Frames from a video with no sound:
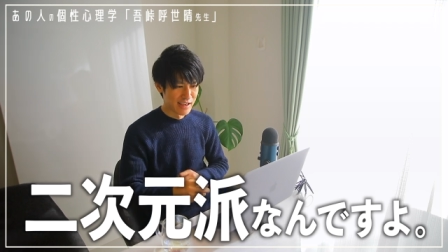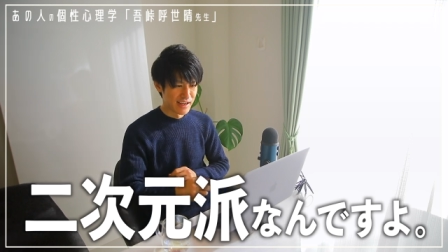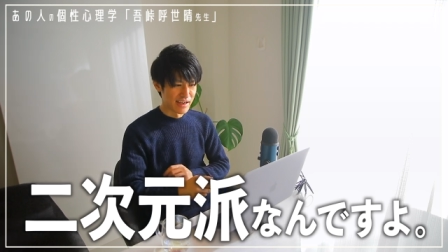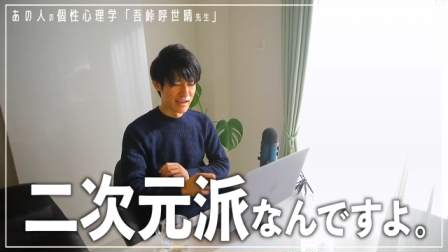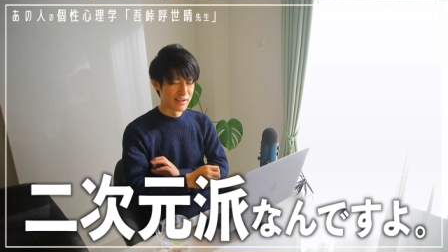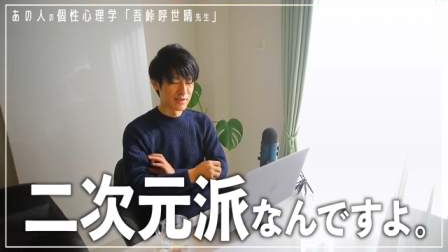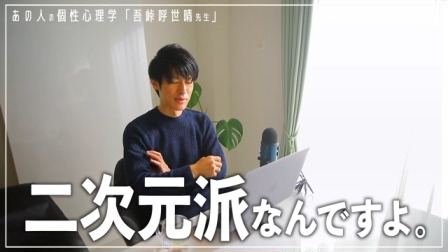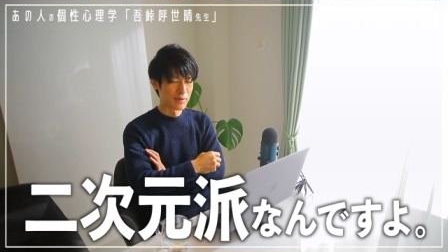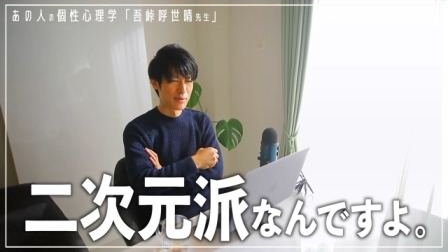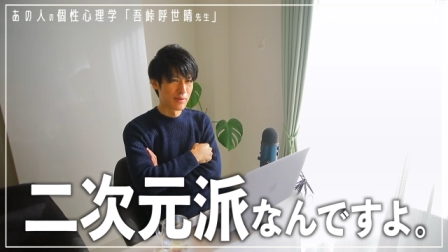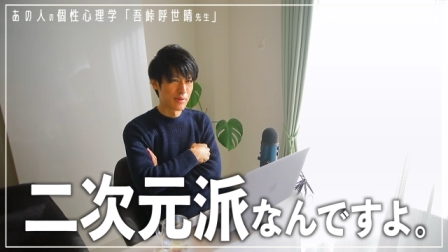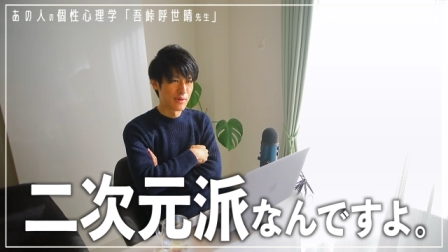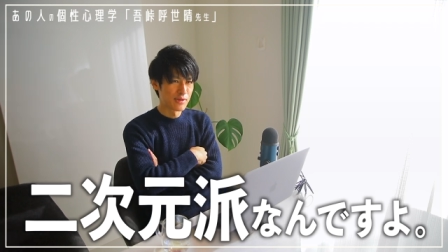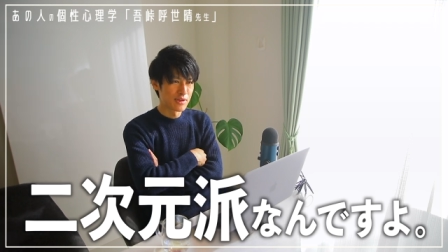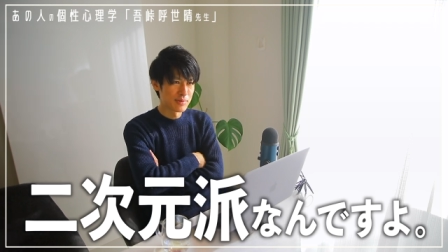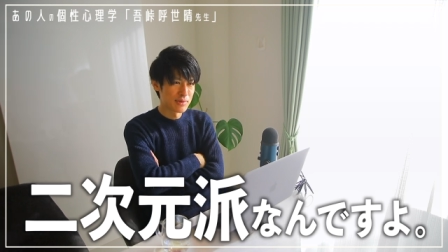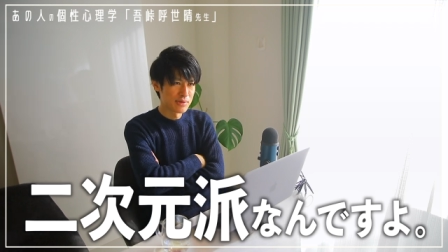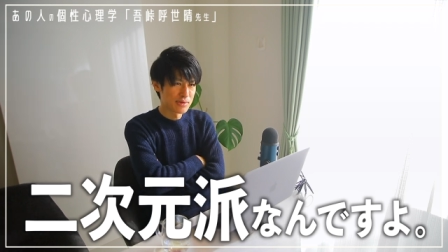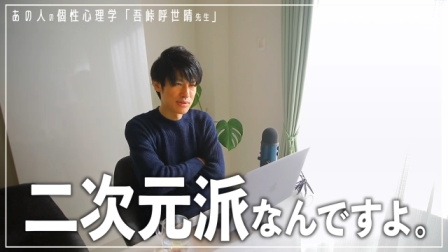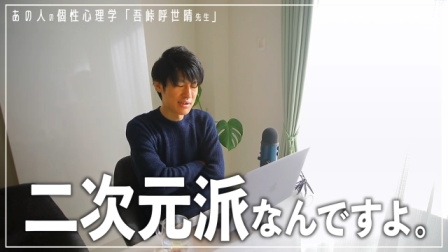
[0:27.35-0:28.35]
子
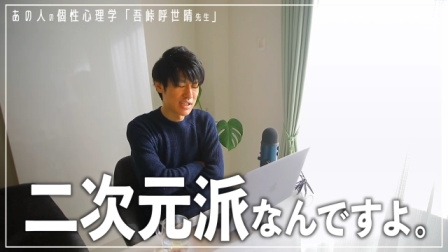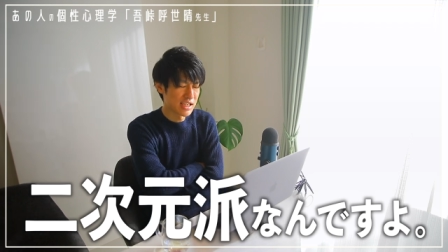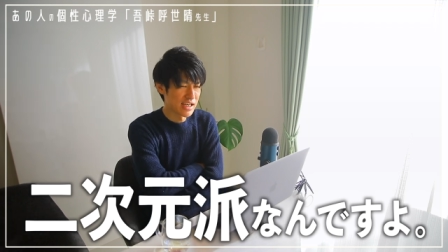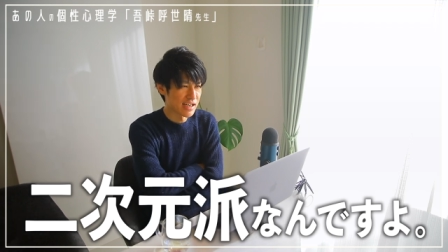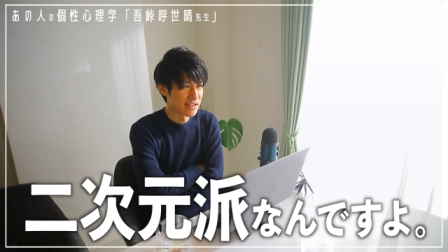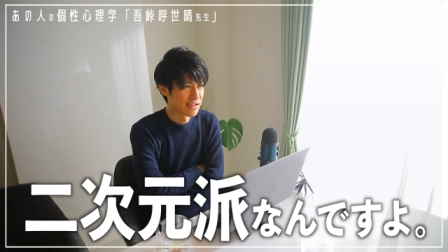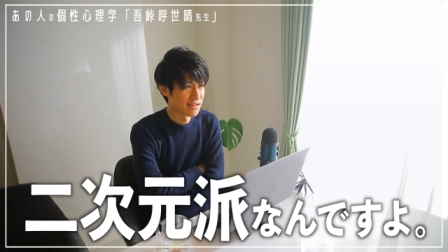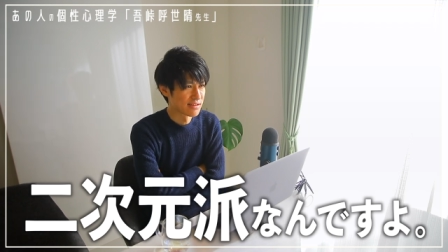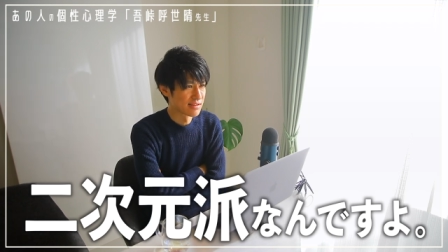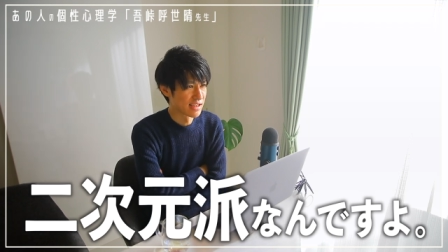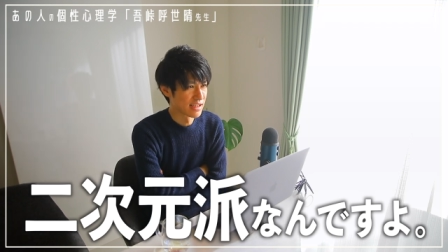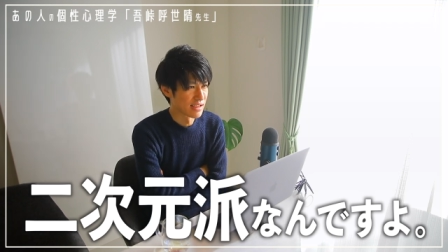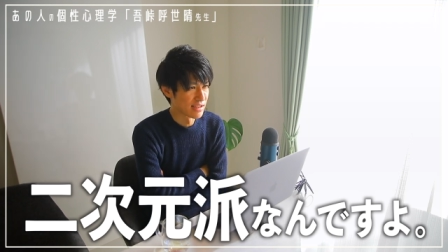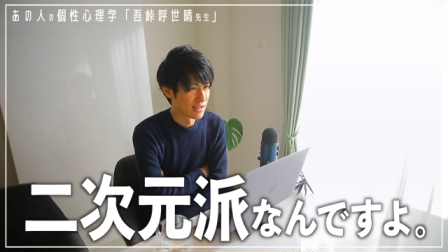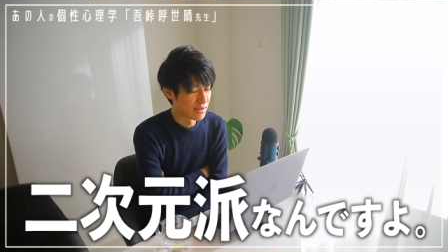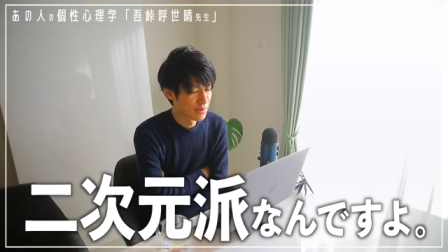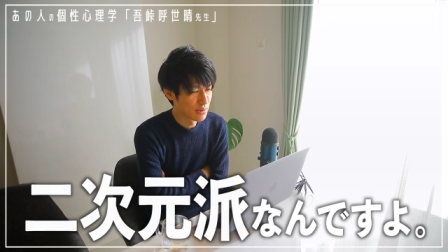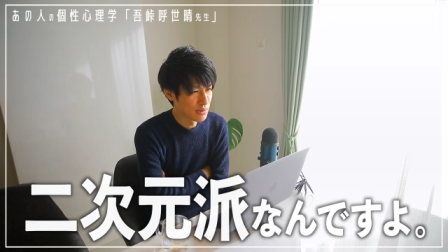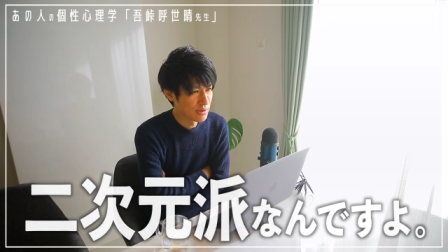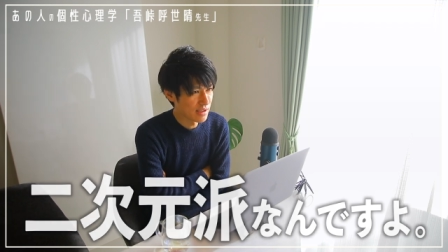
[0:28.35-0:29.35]
供の時からですね、
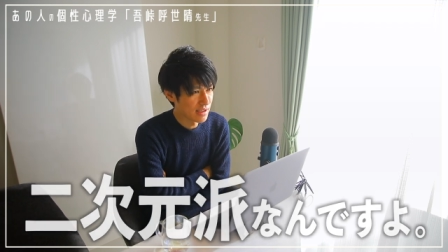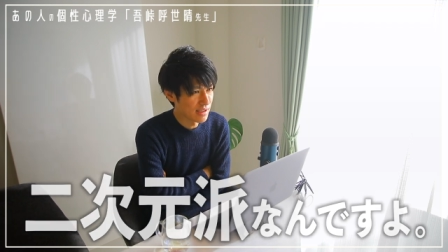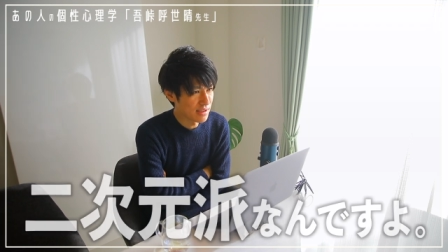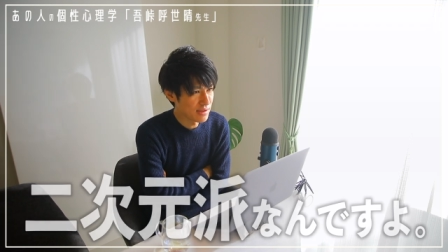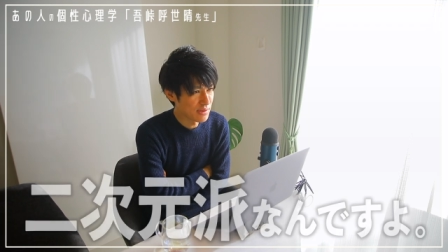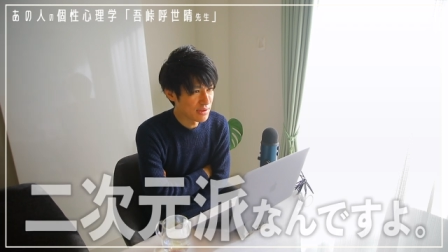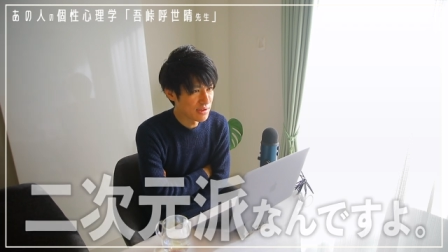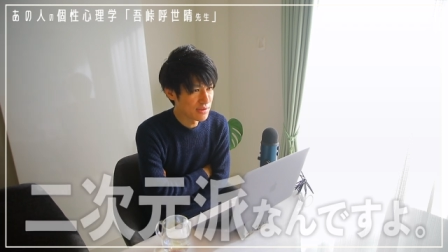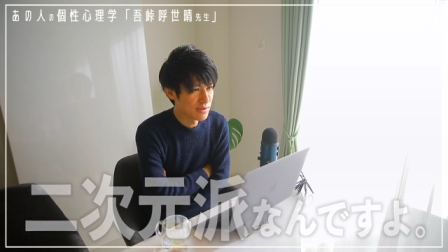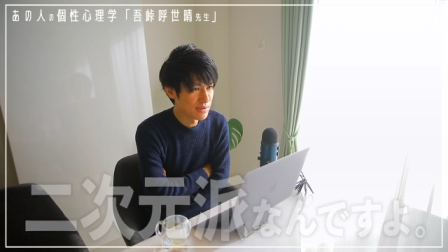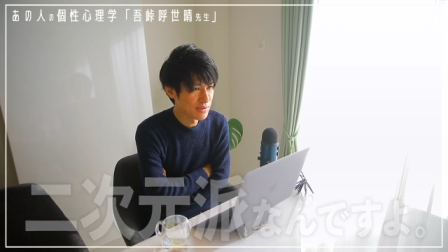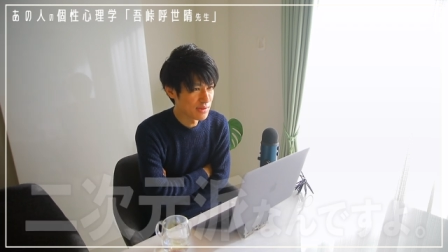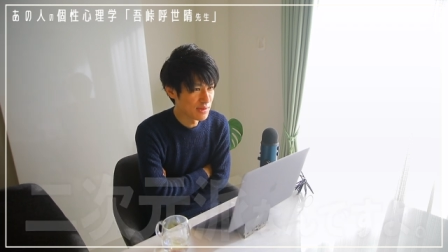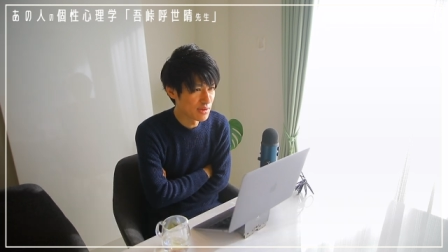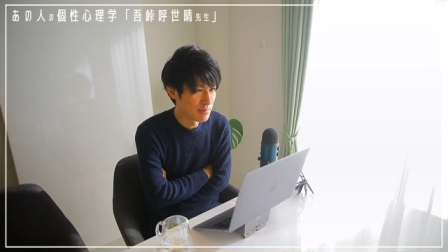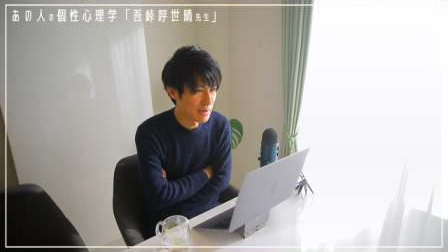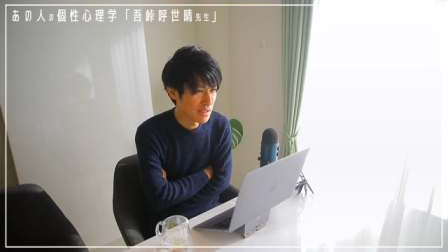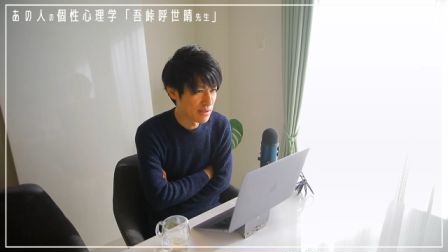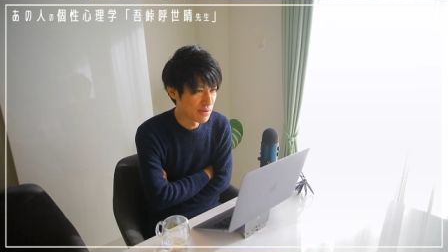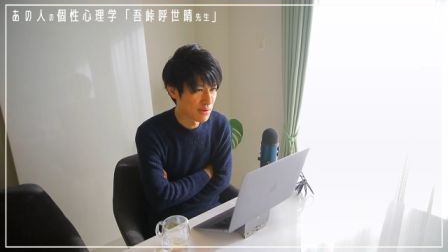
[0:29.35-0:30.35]
どっちかという
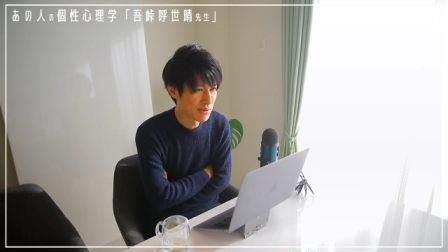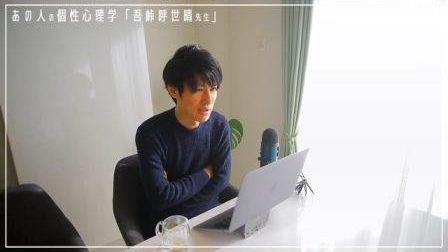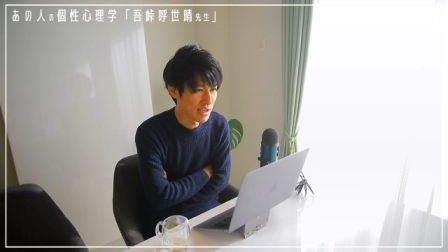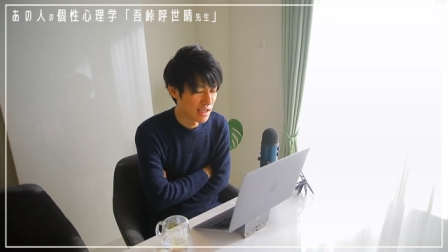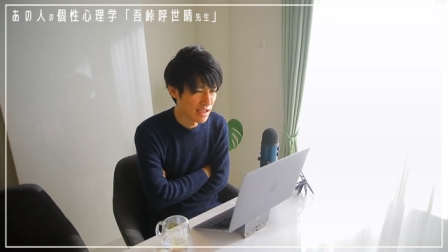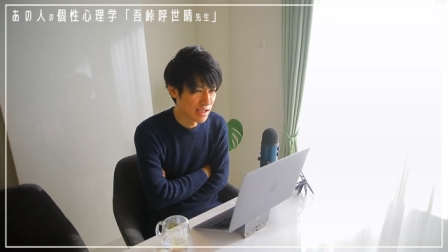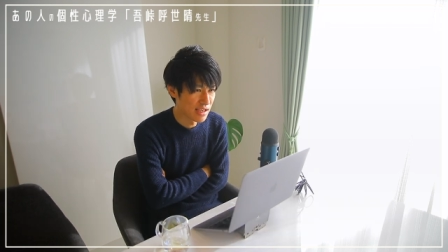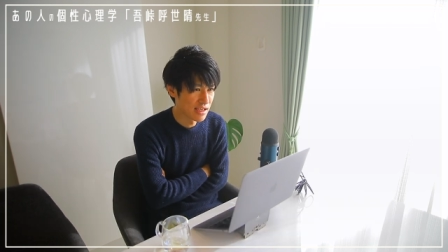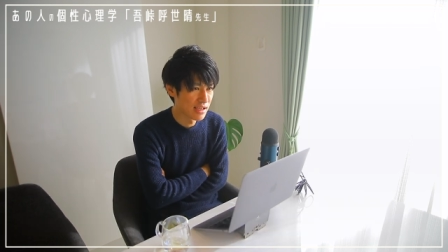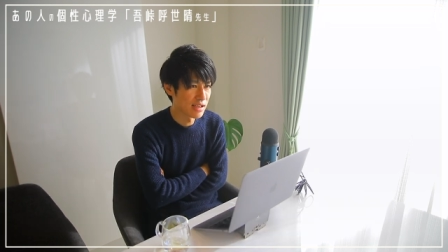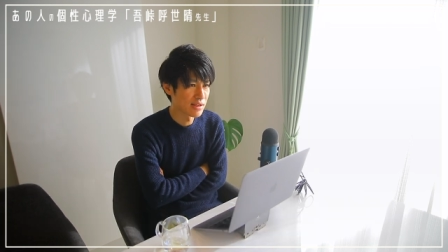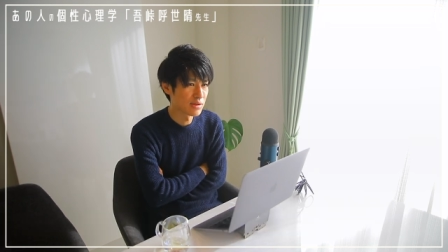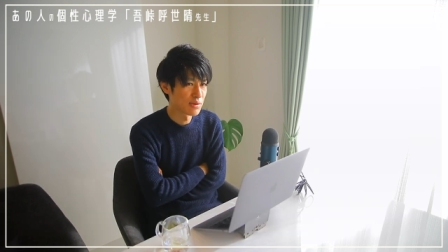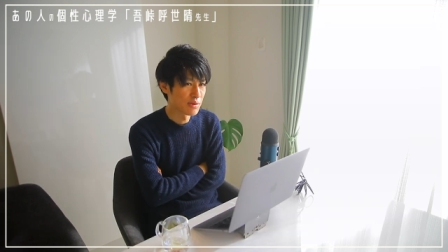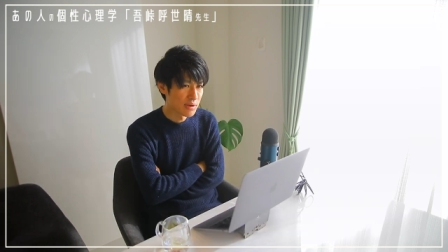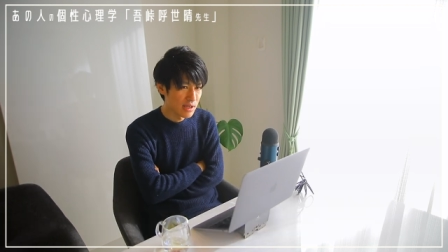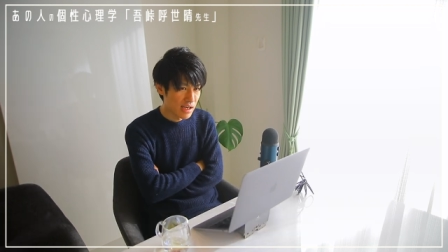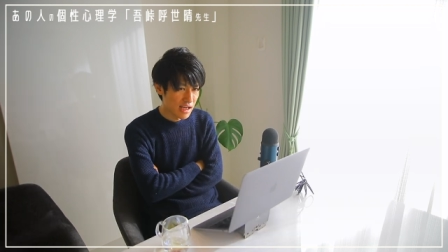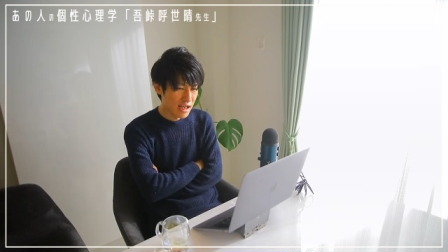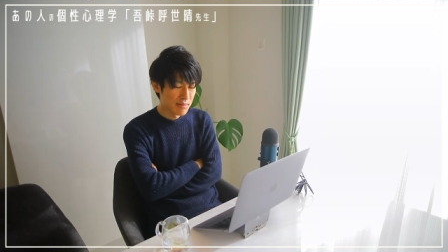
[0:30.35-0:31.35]
と、そのね、映画
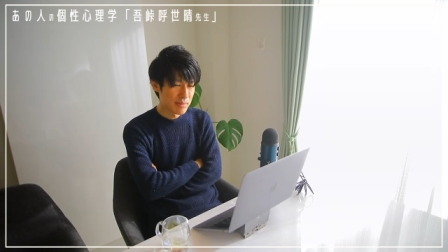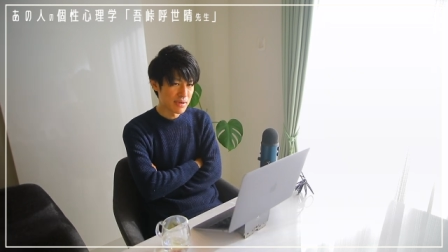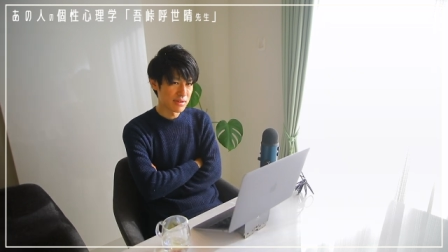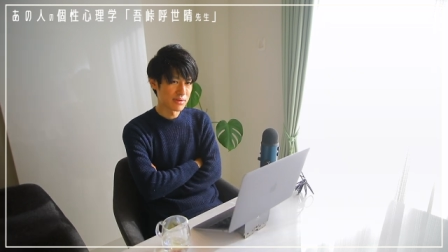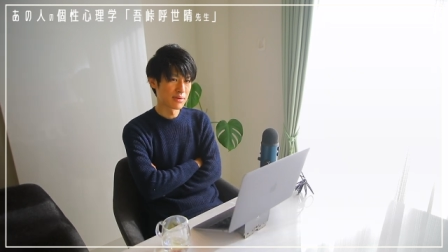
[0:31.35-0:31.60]
とか、